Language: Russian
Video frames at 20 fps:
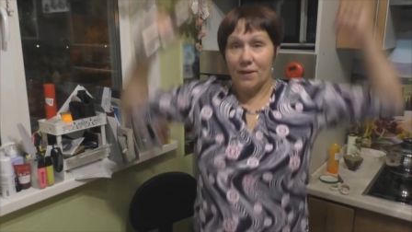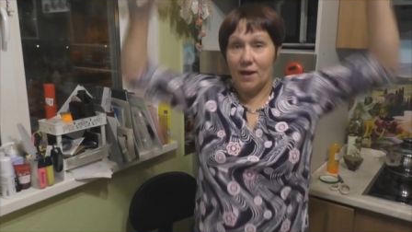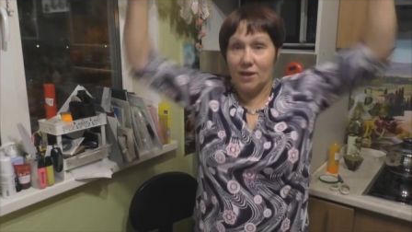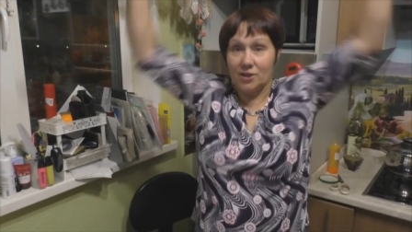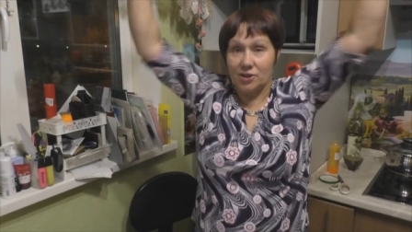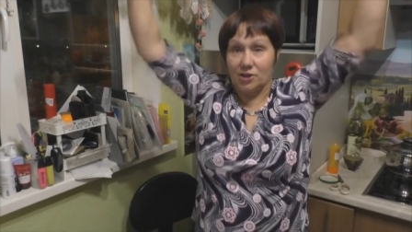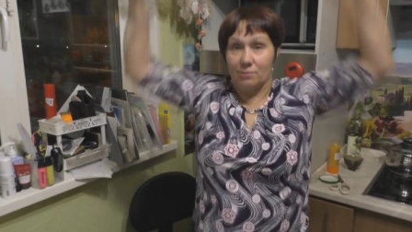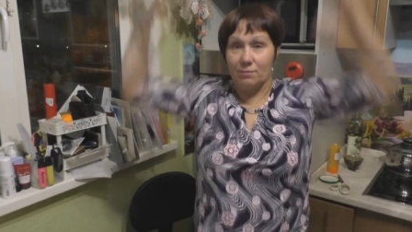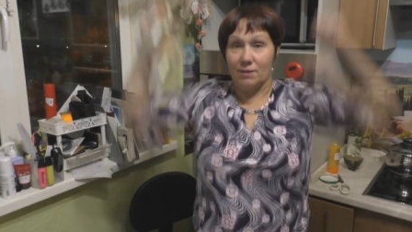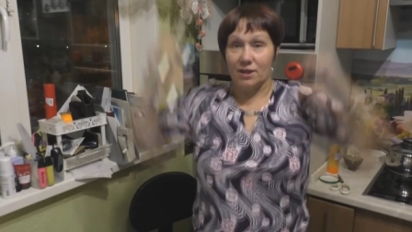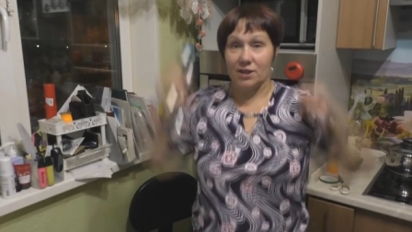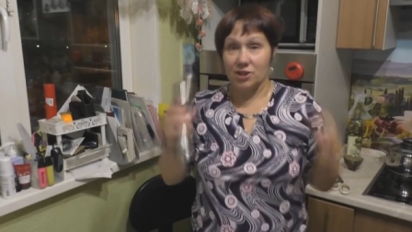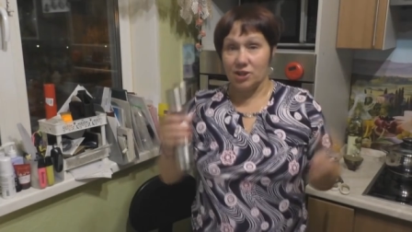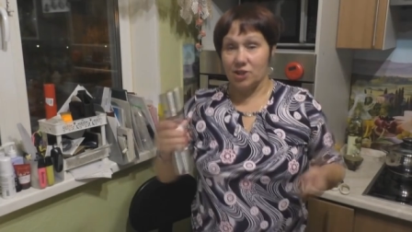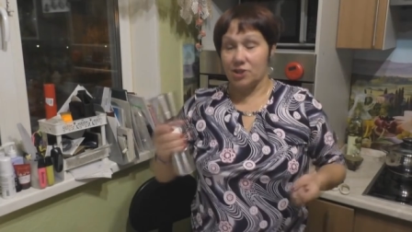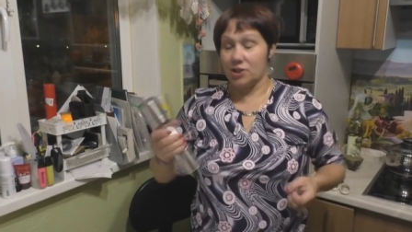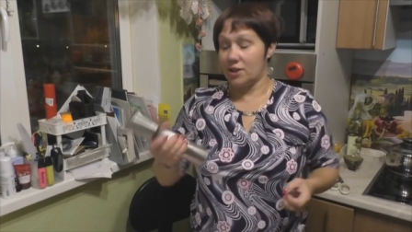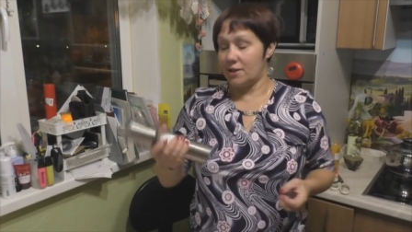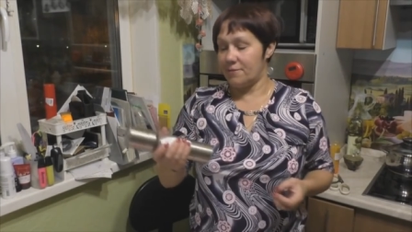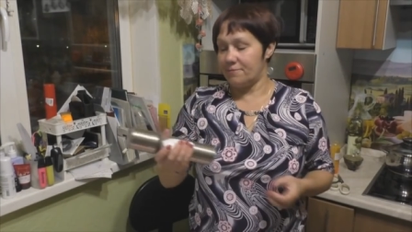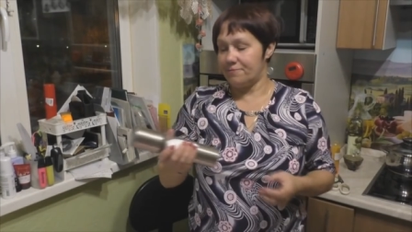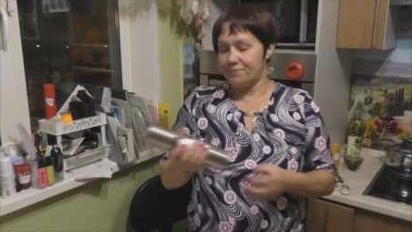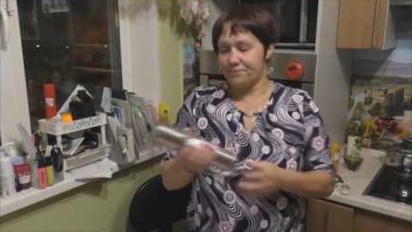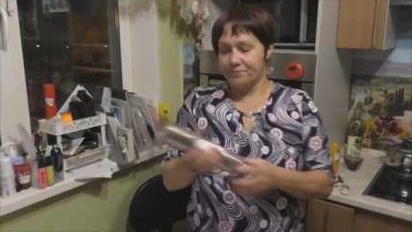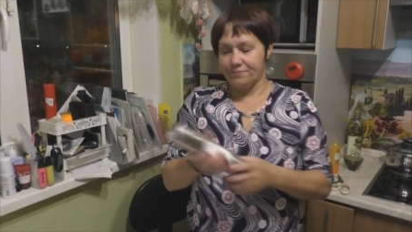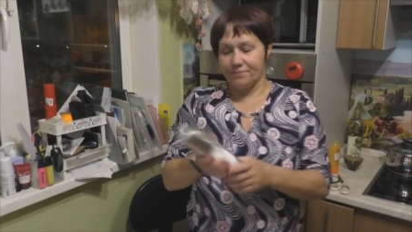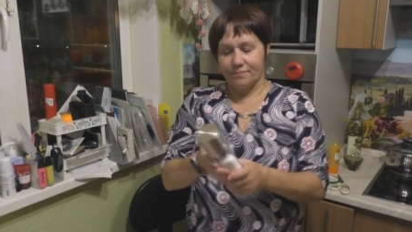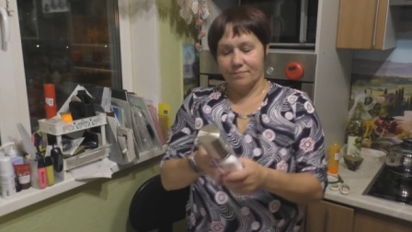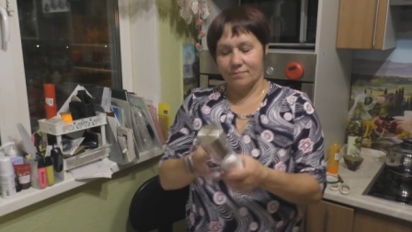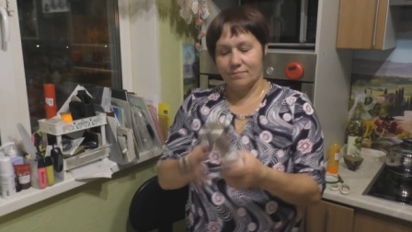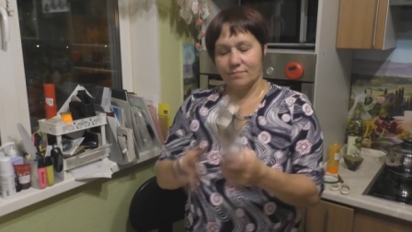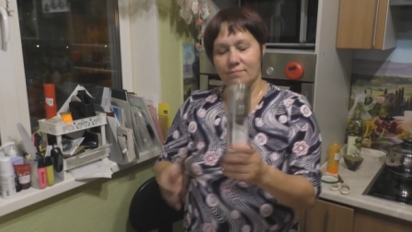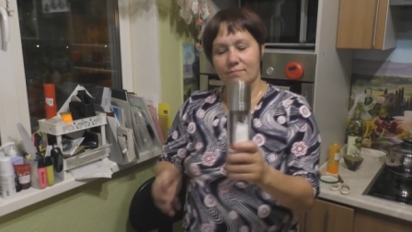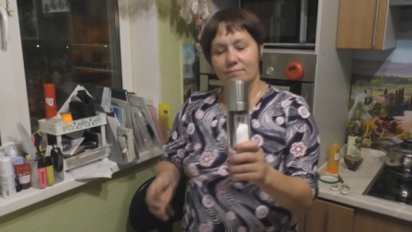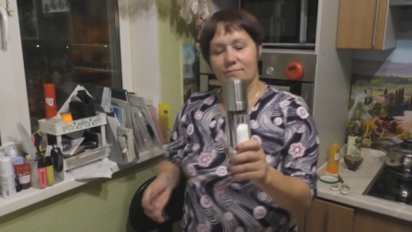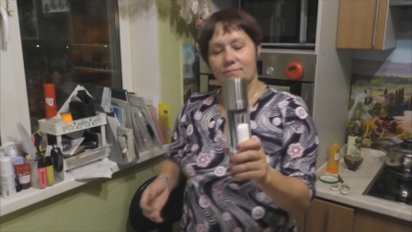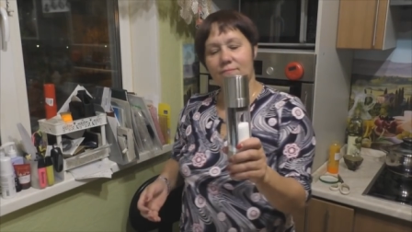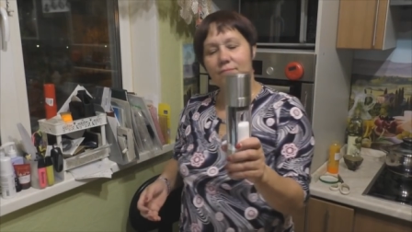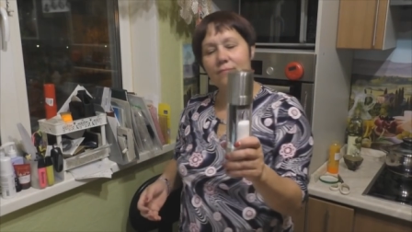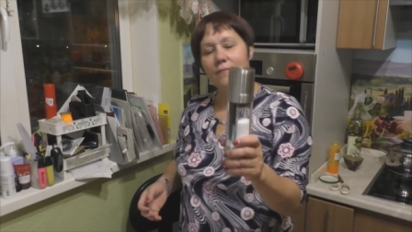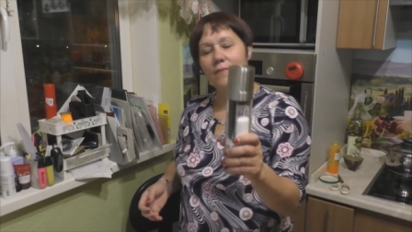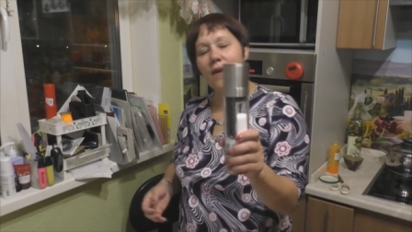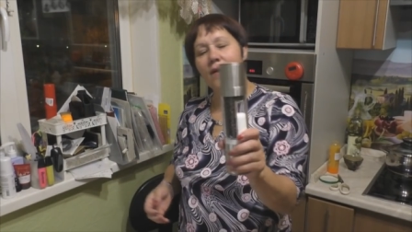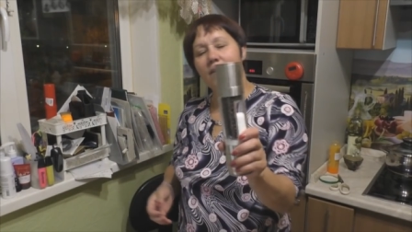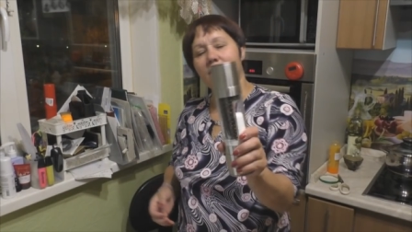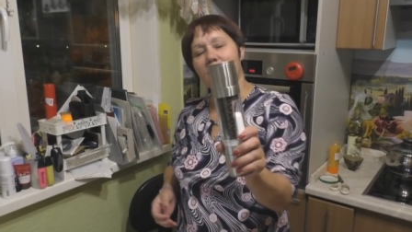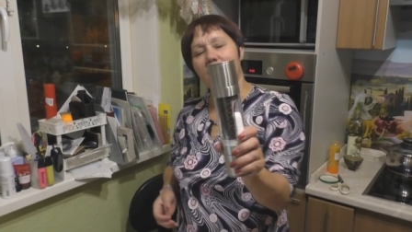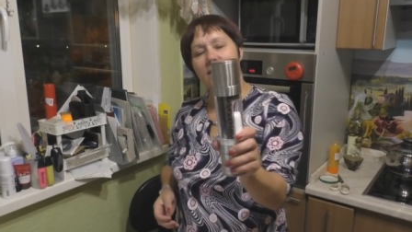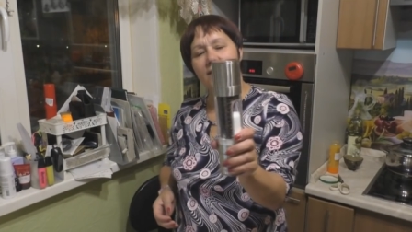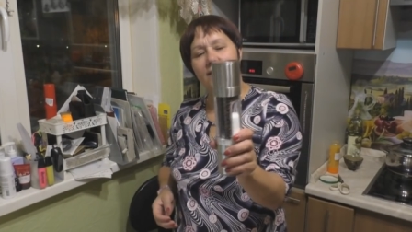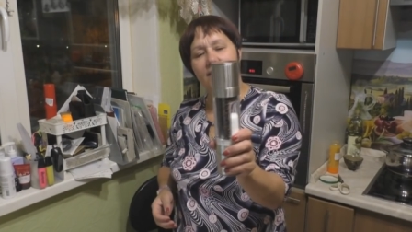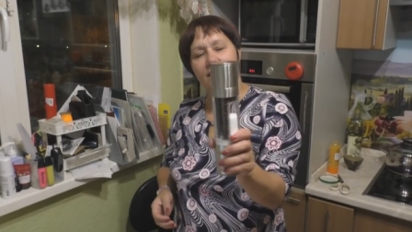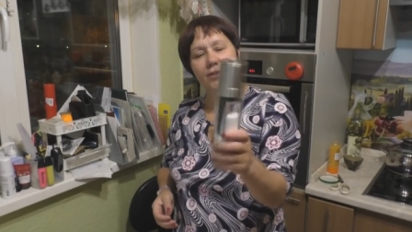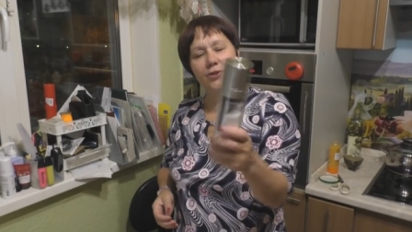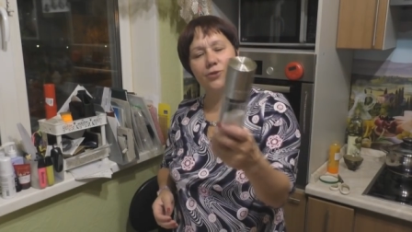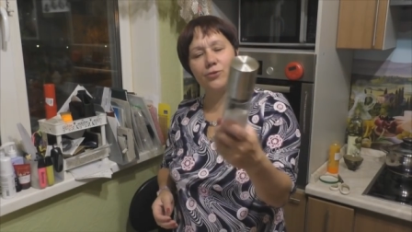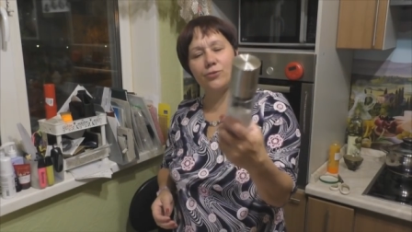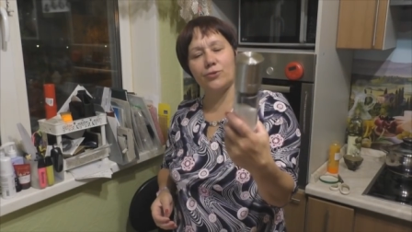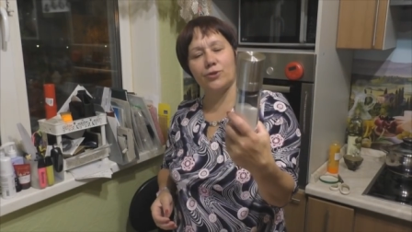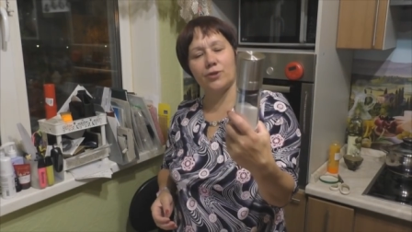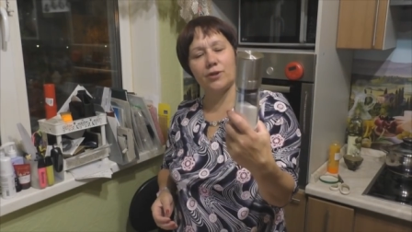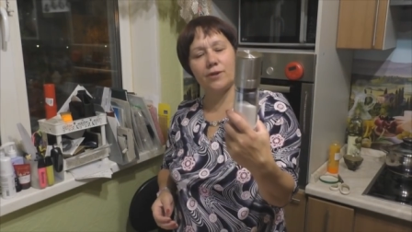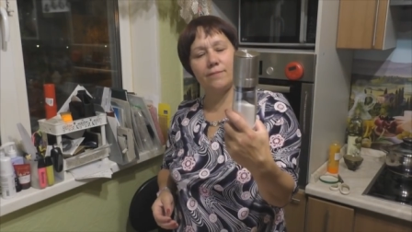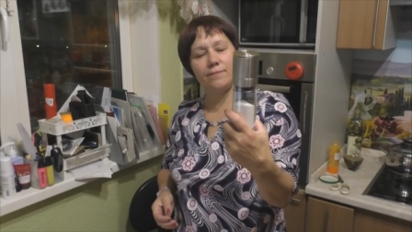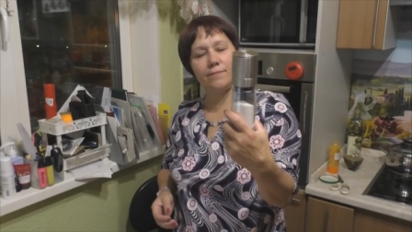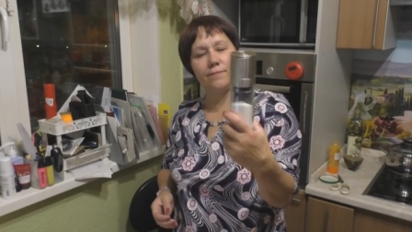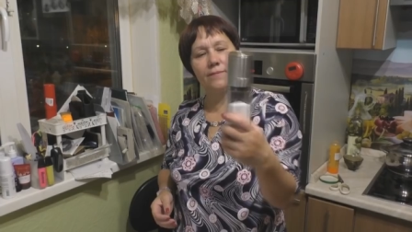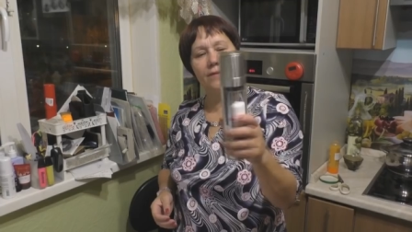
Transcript: поджимашечки, Классная штучка.